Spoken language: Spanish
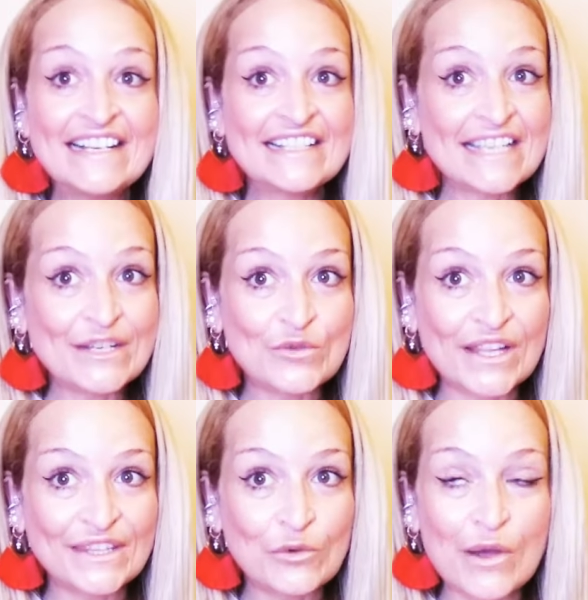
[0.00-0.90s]
Si eres un
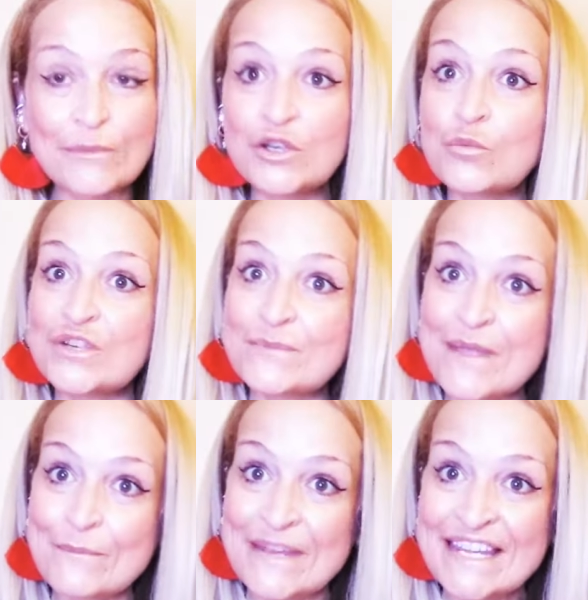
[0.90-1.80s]
antiguo amigo, pues
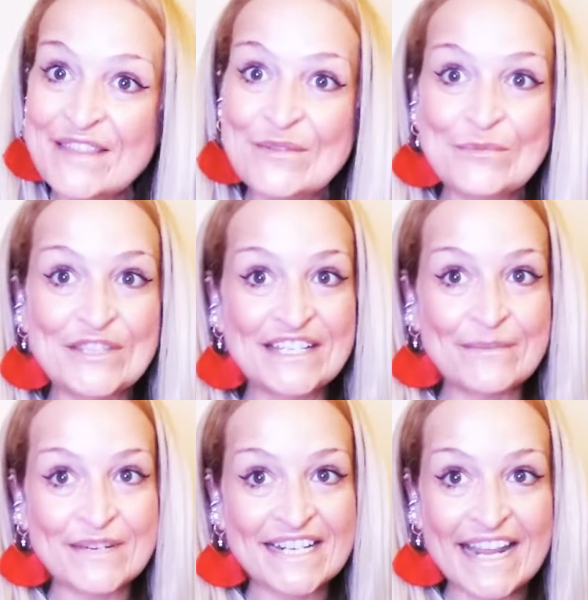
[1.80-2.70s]
bienvenido,
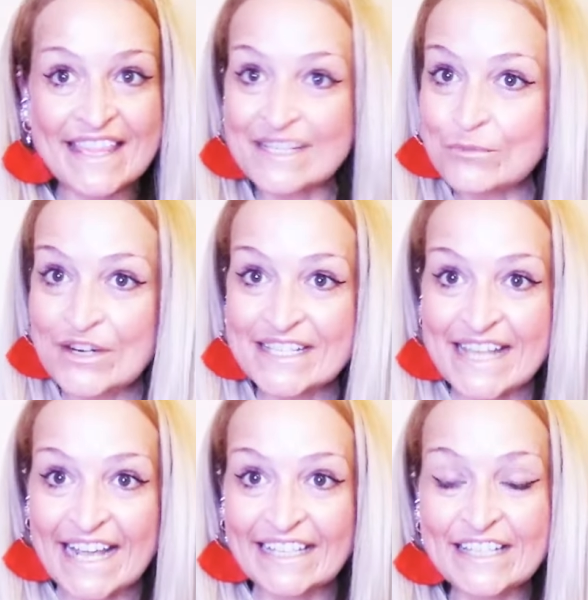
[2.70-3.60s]
muchísimas gracias por
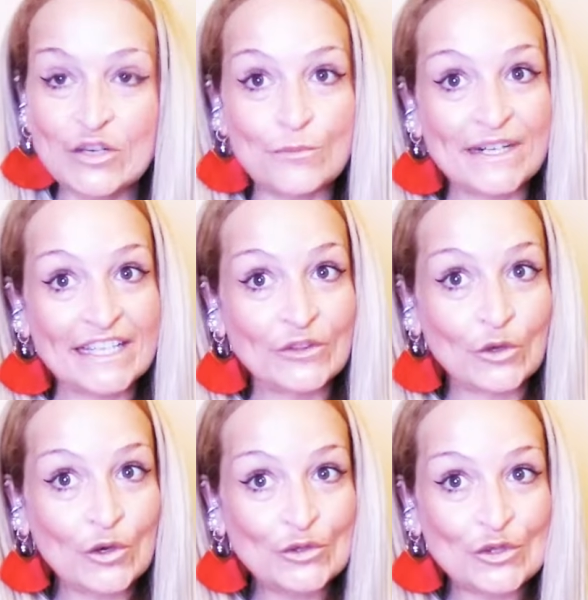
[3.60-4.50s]
estar aquí
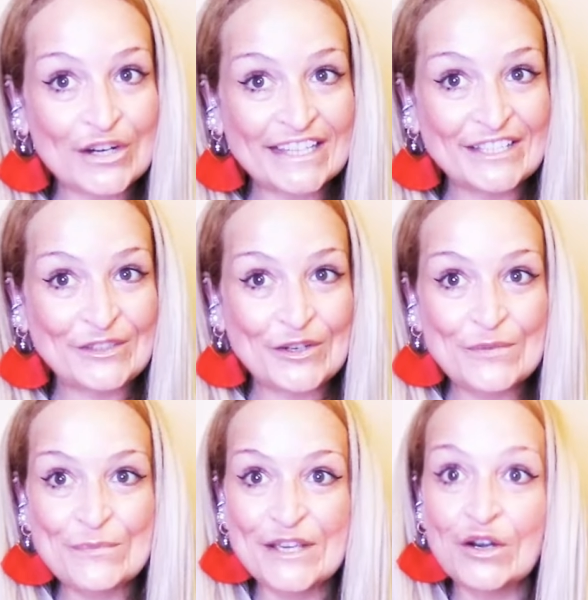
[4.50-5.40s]
compartiendo otro ratito
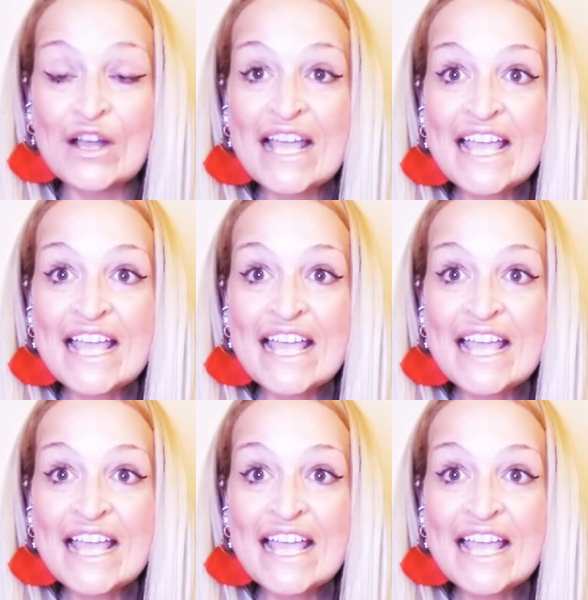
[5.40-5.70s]
conmigo